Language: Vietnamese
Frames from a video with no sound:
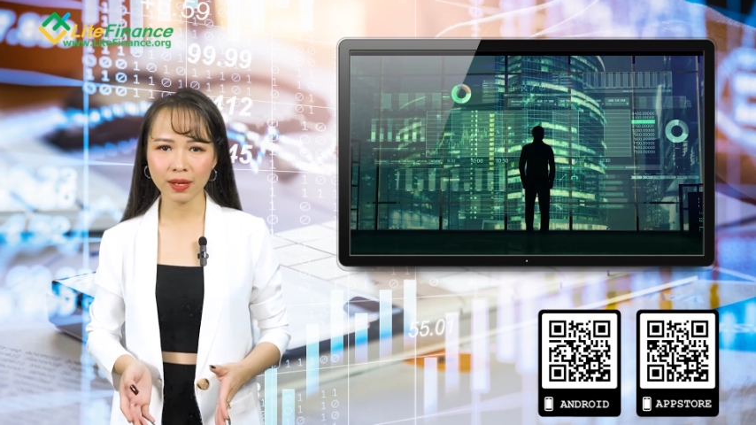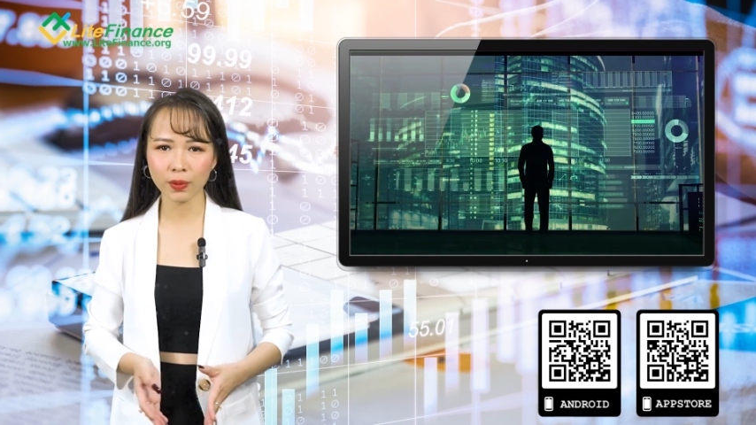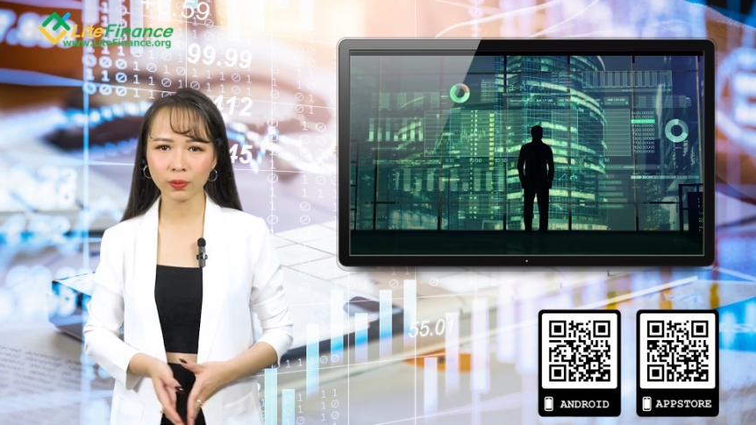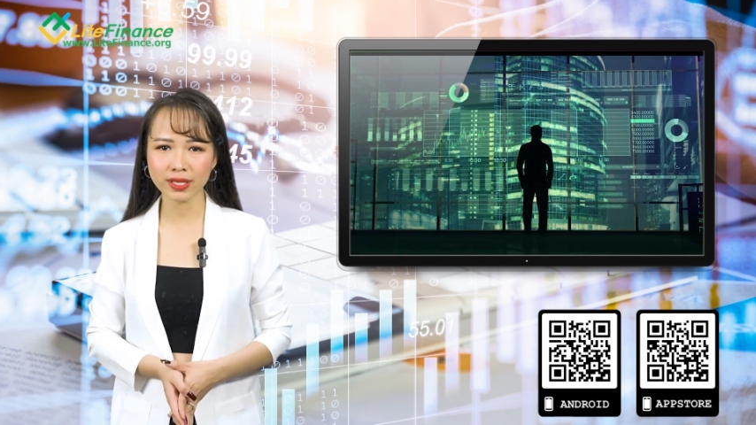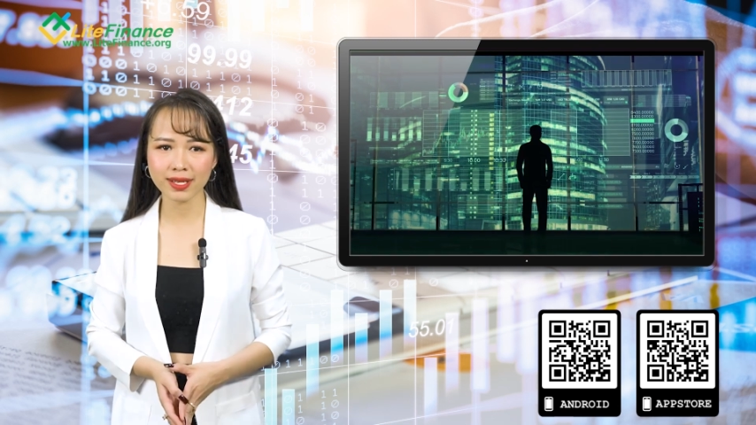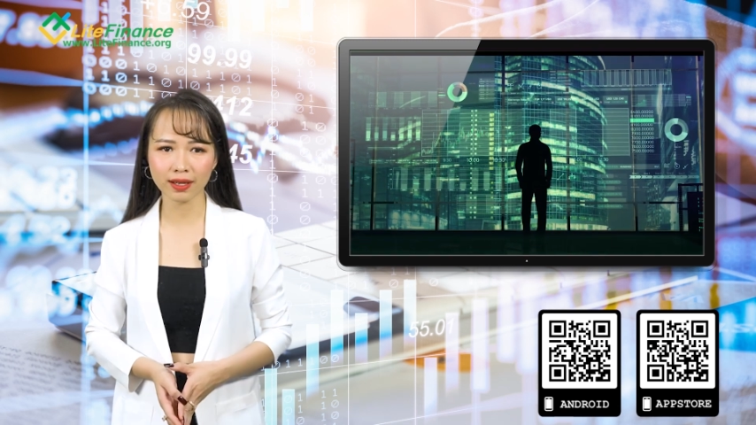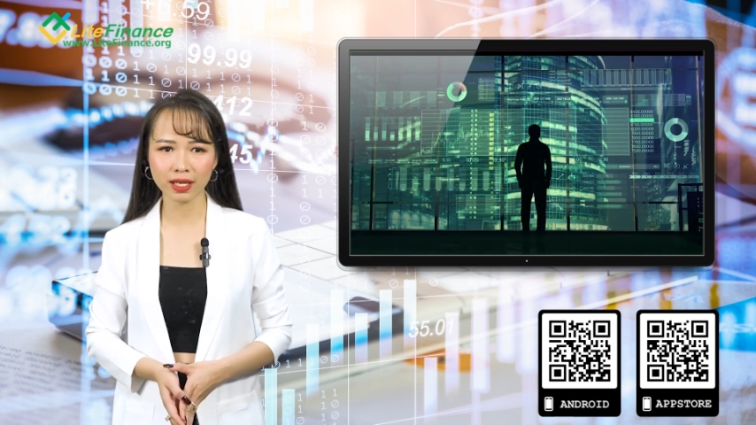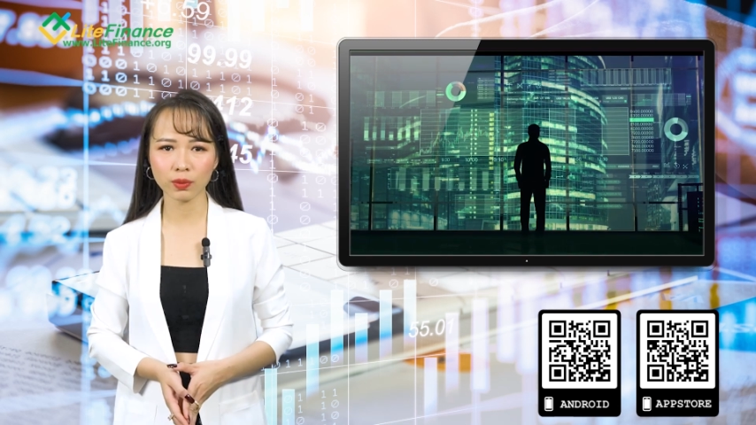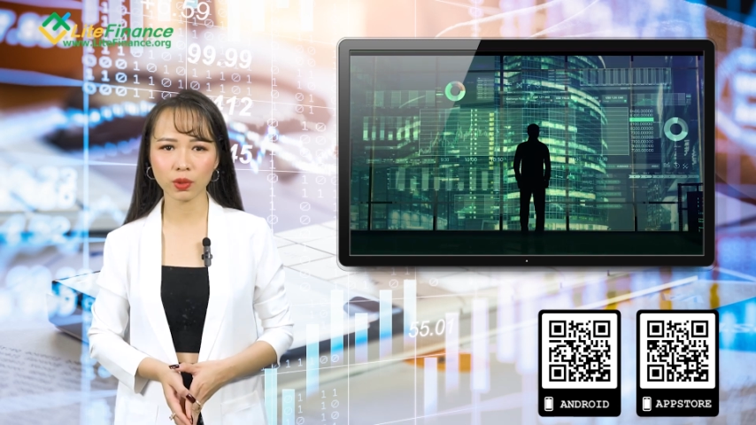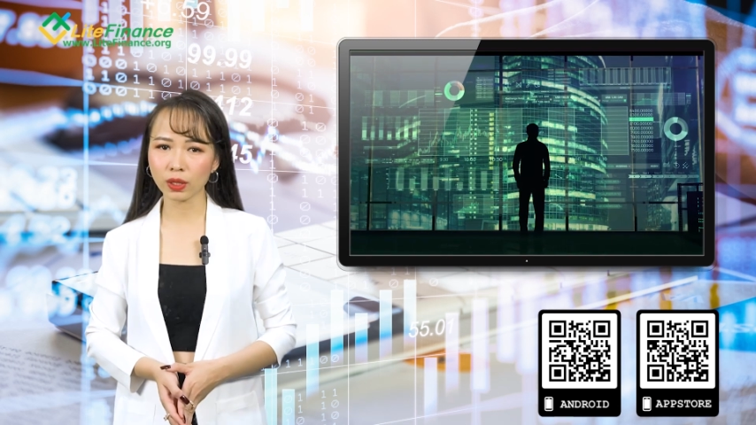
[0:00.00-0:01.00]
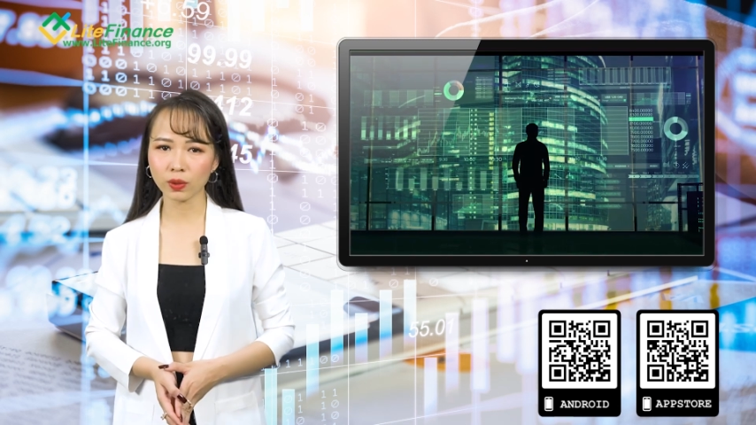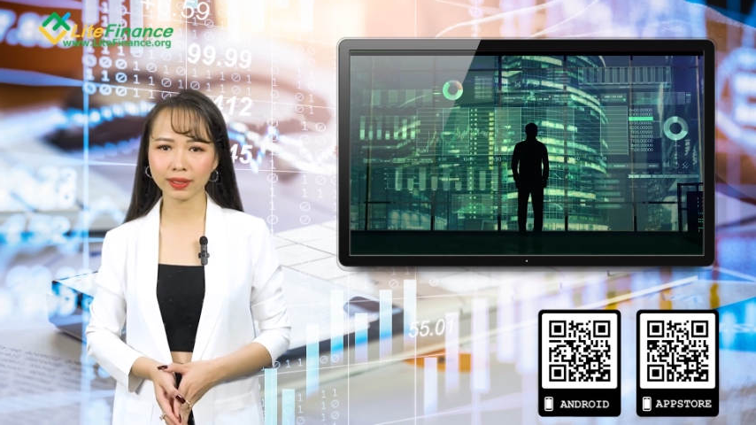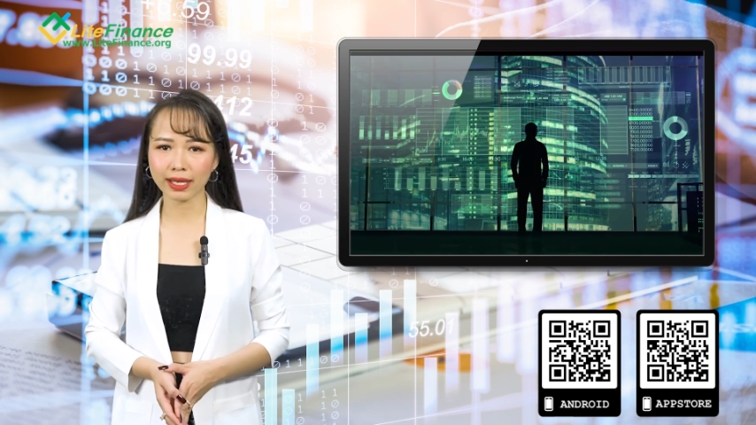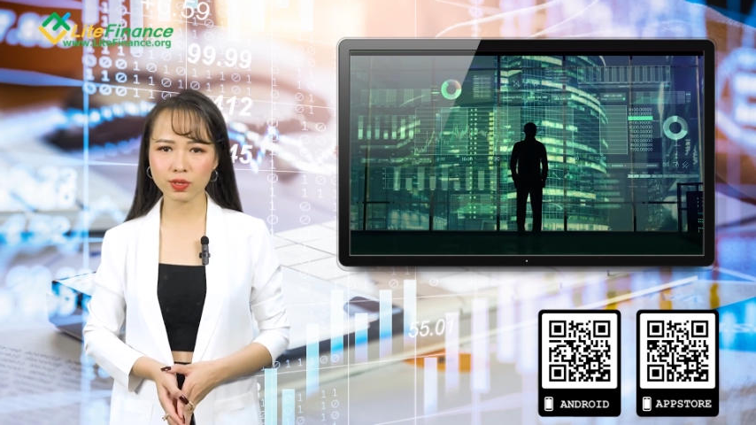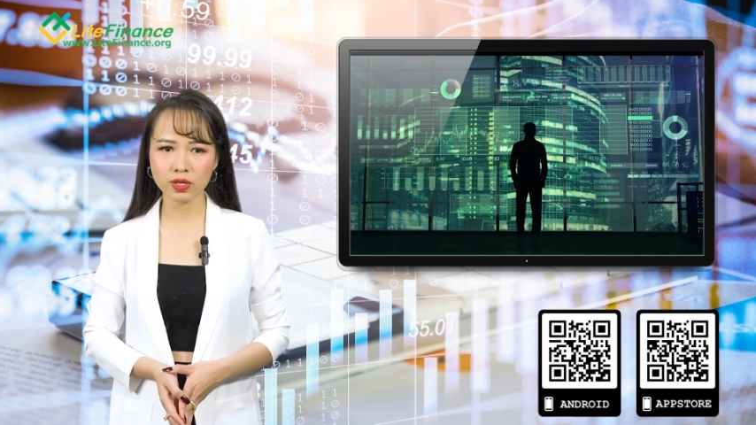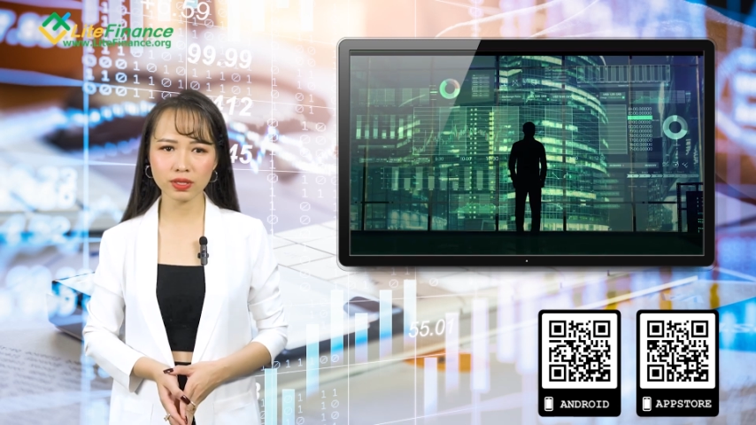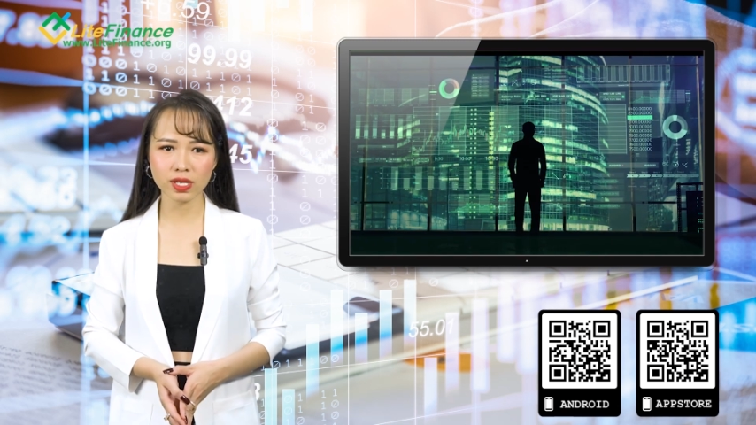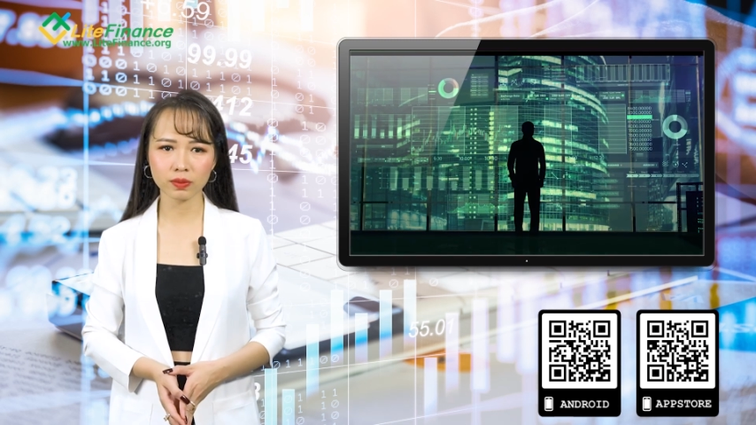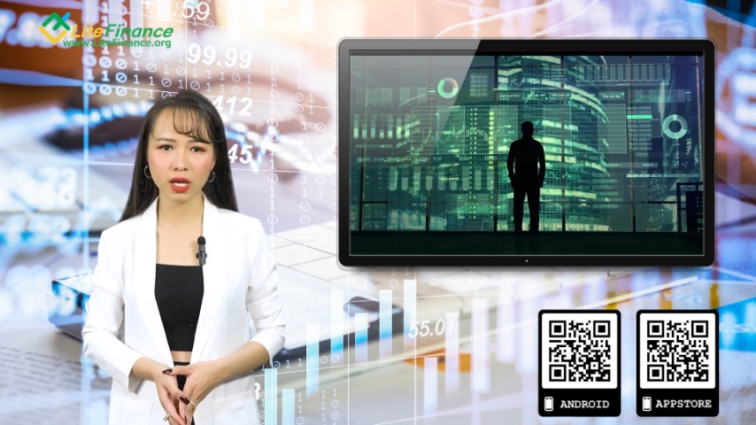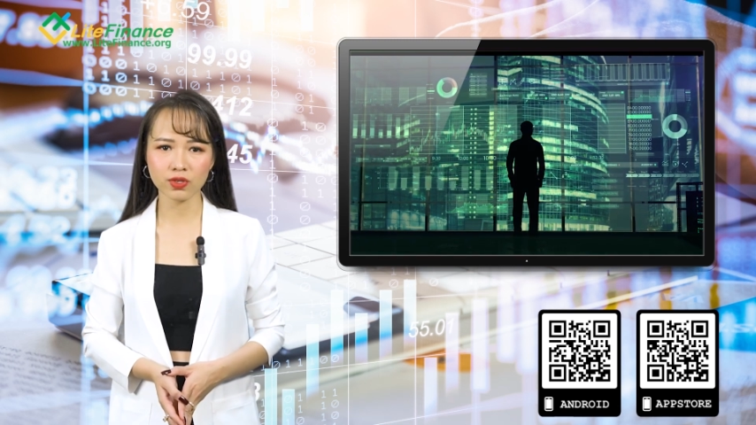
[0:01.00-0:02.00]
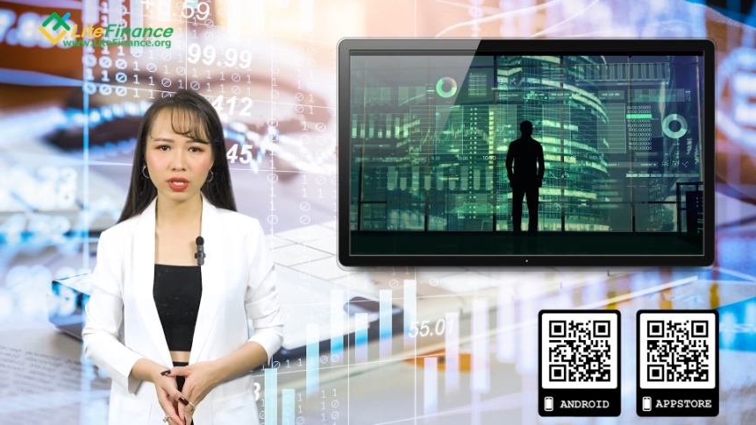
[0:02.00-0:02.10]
Hợp đồng quyền chọn là một thỏa thuận đặt trước trong đó